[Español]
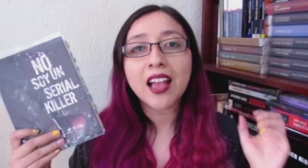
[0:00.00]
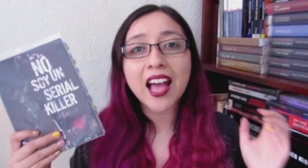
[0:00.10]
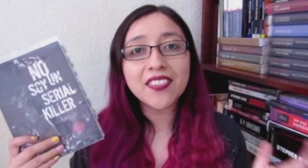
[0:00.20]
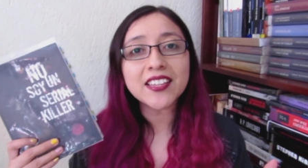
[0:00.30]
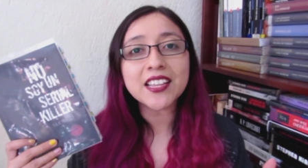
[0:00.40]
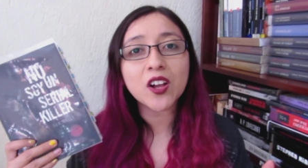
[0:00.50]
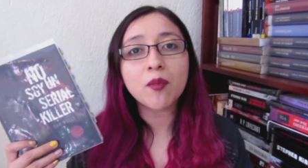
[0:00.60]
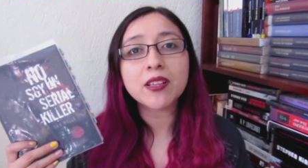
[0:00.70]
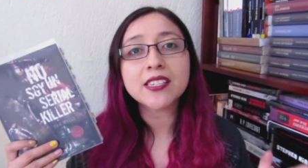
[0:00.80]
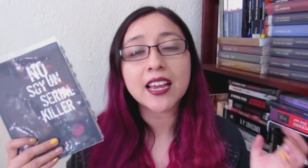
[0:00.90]
Antes de
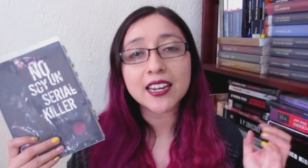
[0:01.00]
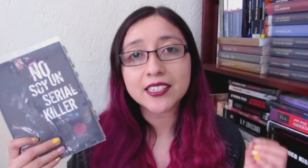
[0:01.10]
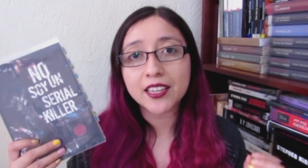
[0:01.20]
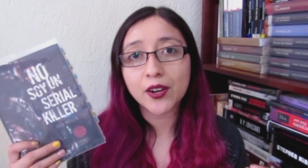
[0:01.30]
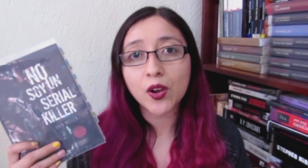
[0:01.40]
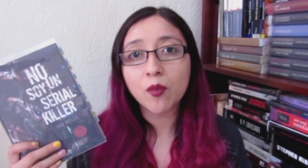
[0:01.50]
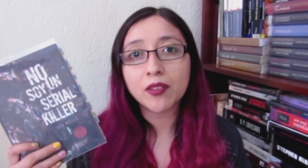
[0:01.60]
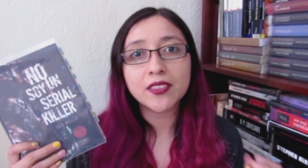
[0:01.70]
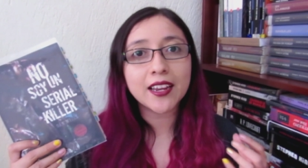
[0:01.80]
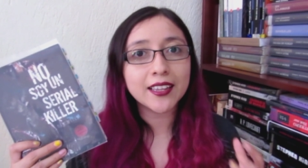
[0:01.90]
comenzar les quiero
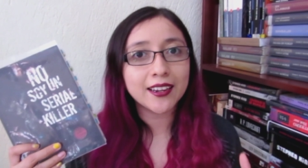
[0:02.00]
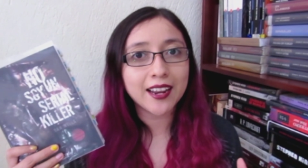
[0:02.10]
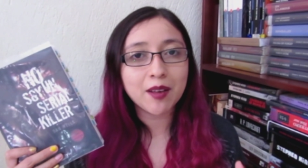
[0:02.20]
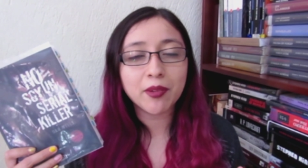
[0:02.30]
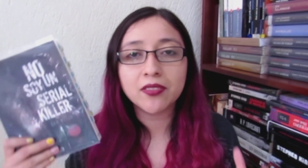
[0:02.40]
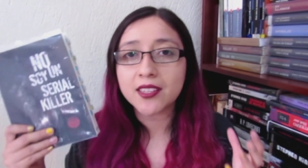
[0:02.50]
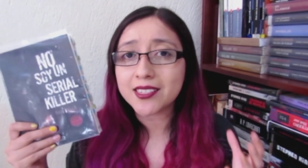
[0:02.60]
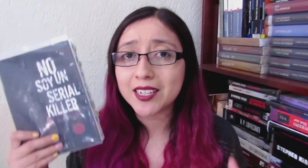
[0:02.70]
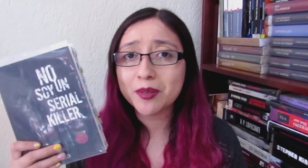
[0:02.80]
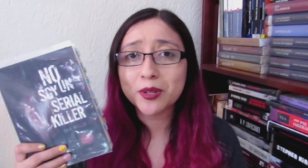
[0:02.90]
comentar que realmente
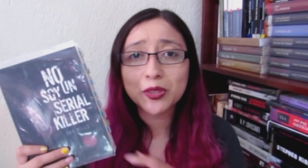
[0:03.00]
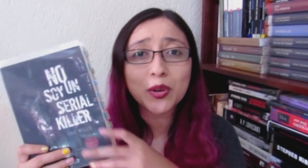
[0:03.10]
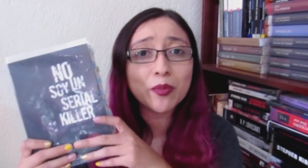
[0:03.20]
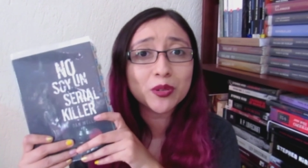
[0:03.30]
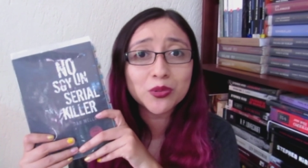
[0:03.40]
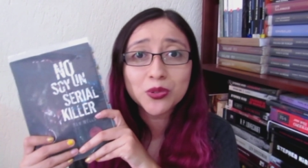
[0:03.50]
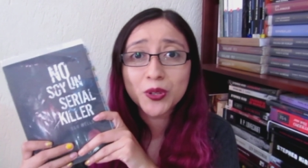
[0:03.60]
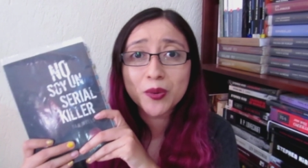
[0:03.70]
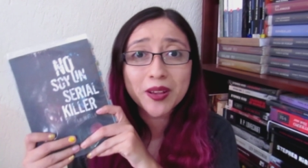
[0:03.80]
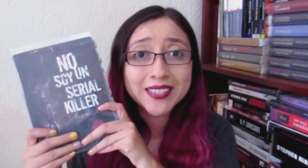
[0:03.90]
este librito me
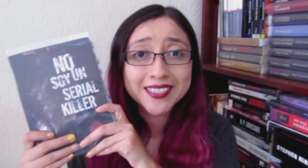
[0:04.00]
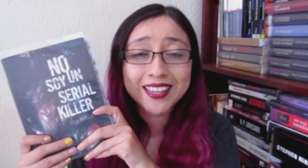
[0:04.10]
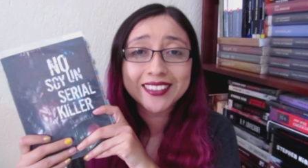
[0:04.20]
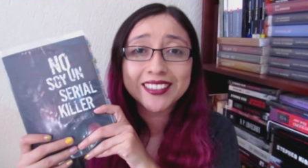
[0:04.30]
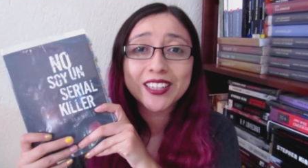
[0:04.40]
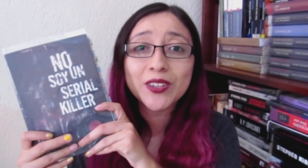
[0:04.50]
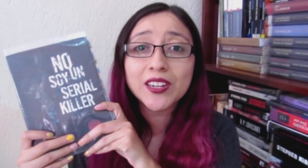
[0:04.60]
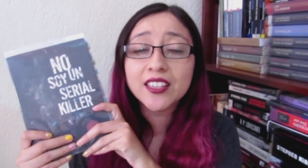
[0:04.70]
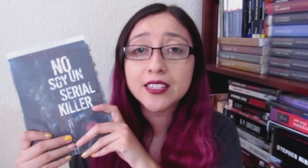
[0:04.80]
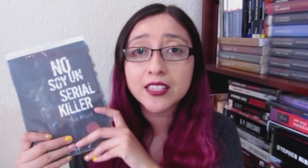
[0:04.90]
gustó bastante.
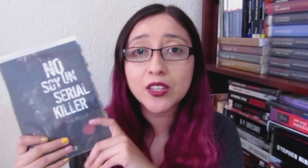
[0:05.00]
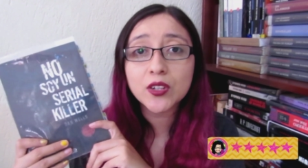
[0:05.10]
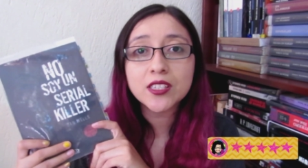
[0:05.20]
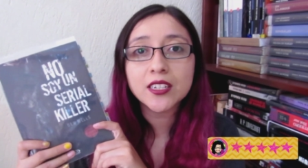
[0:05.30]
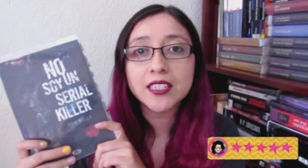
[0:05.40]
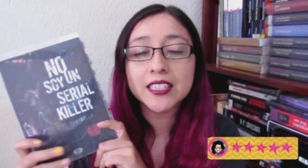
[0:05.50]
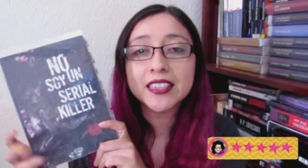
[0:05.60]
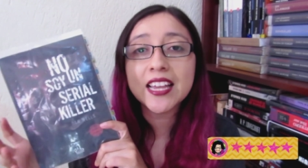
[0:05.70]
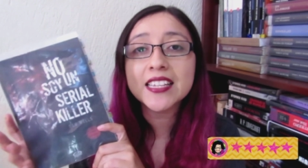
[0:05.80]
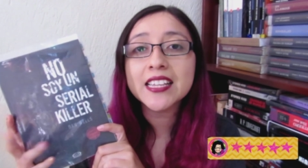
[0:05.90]
Yo le di 5
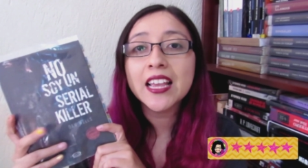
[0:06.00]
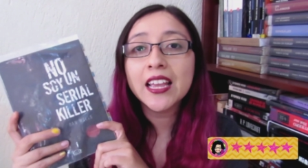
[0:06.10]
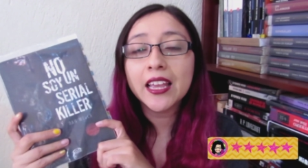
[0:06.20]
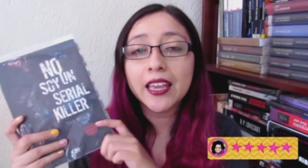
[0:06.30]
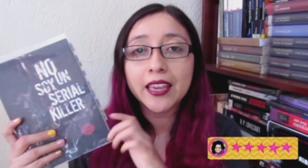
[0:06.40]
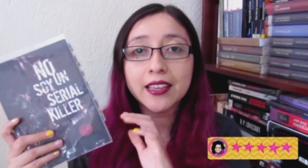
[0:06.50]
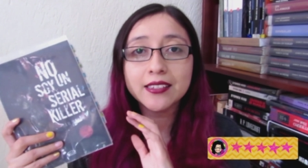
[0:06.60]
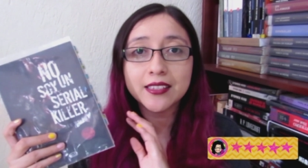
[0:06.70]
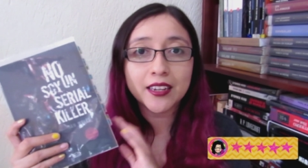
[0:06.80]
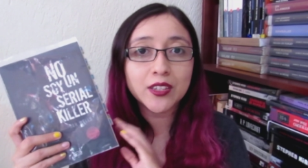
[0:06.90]
estrellitas y
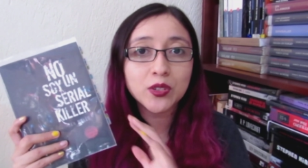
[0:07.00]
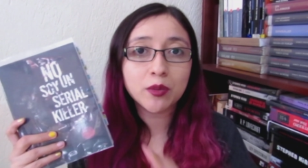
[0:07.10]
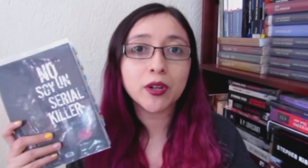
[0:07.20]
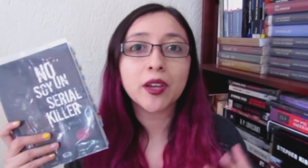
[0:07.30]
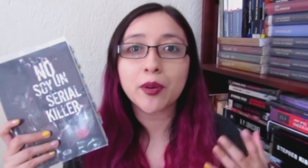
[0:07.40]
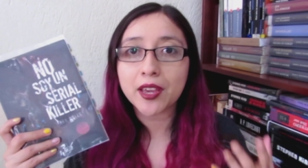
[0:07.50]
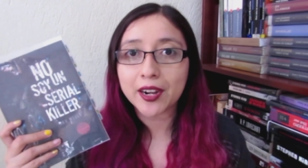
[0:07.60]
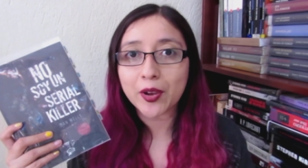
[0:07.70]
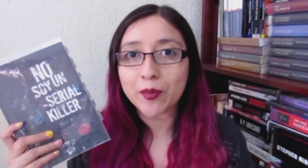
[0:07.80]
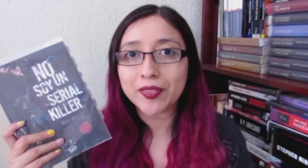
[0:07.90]
este, es un libro que voy a
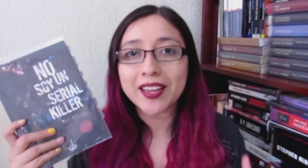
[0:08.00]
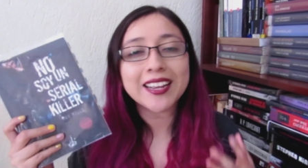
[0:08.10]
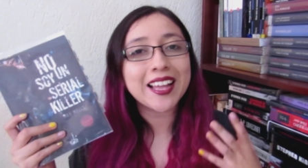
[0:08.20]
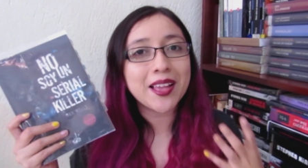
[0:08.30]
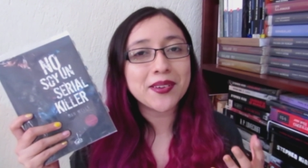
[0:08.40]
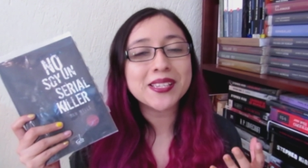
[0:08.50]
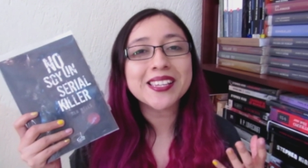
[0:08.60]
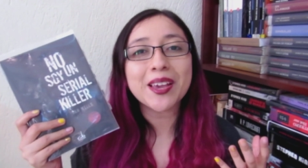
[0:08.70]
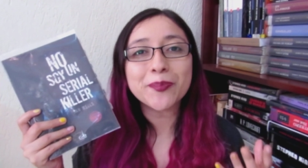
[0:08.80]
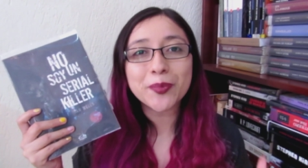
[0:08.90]
recomendar cada
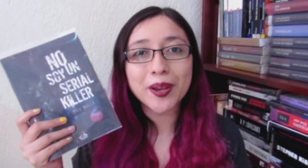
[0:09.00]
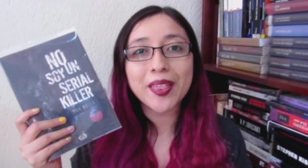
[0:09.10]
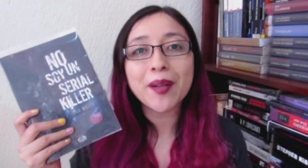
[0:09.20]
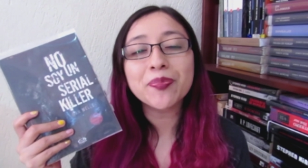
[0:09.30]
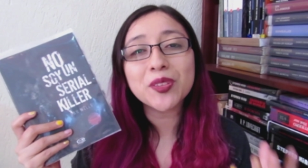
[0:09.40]
vez que pueda.